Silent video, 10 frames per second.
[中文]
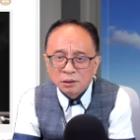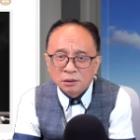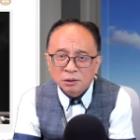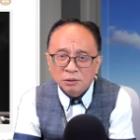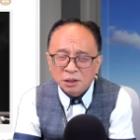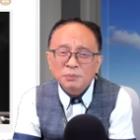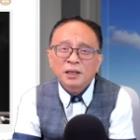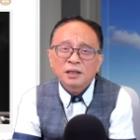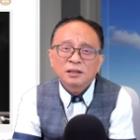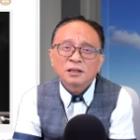对，你莫
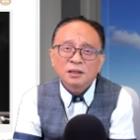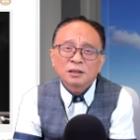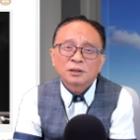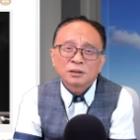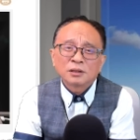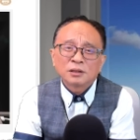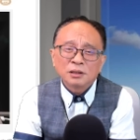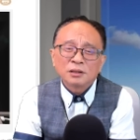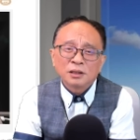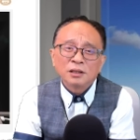去去去
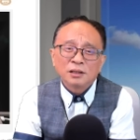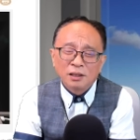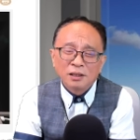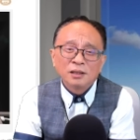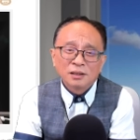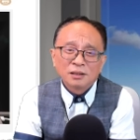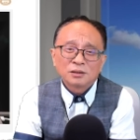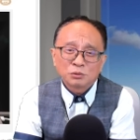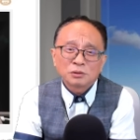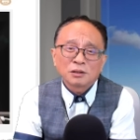去去
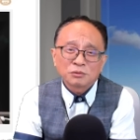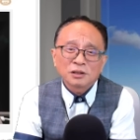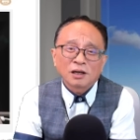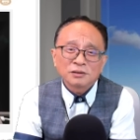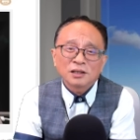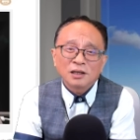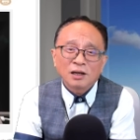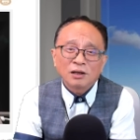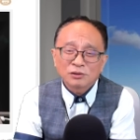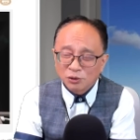读到最高点
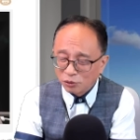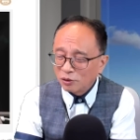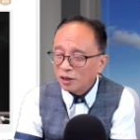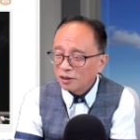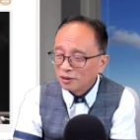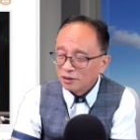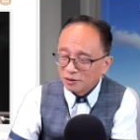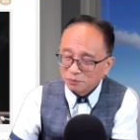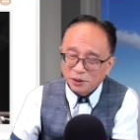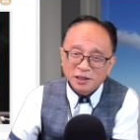啊，都好啊，
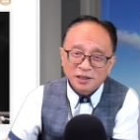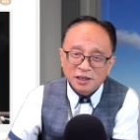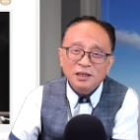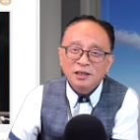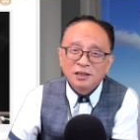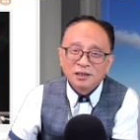未去。